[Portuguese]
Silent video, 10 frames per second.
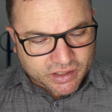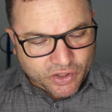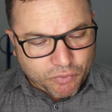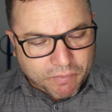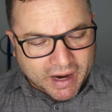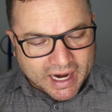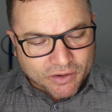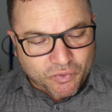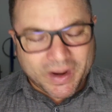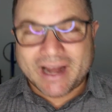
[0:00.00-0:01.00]
que o
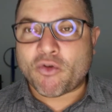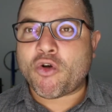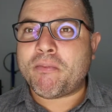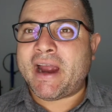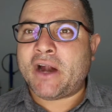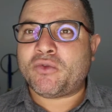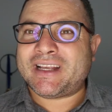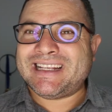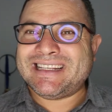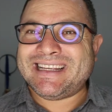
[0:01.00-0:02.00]
barco era coberto,
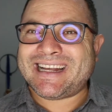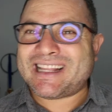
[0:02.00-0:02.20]
que dizia